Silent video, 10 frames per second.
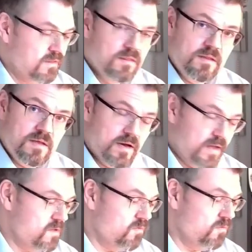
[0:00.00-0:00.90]
die
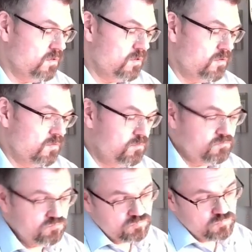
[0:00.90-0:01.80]
Erregung
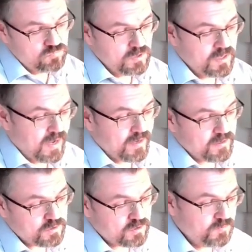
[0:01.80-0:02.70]
und den
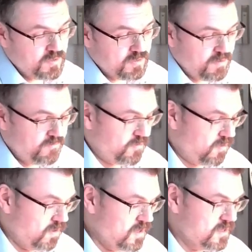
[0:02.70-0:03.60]
Ankerstrom mit dem
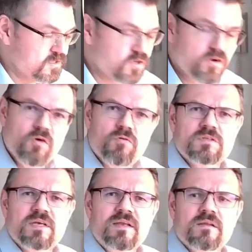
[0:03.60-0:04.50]
RV, das kann ich
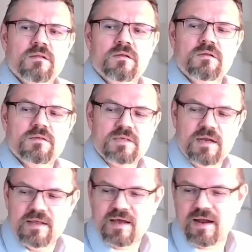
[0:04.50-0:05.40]
alles ändern. Das
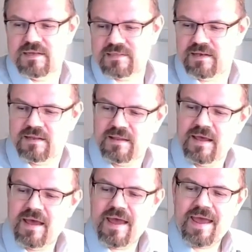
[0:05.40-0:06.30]
kann ich alles ändern.
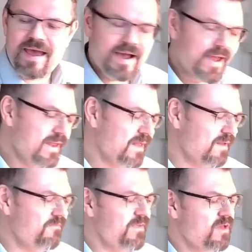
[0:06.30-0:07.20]

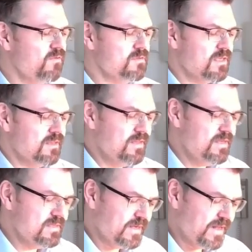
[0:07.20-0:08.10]
Erinnern wir uns an
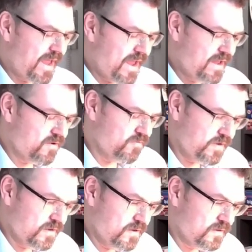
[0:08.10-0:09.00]
diese Gleichung
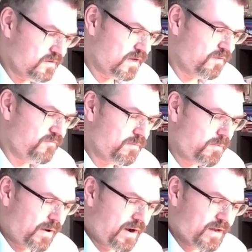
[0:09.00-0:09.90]
hier. Die haben wir
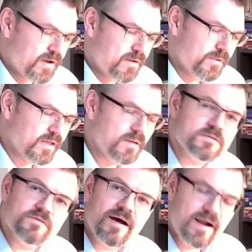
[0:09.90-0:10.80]
beim allgemeinen
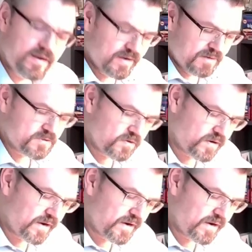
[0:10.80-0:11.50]
Betriebsverhalten, gibt's auch ein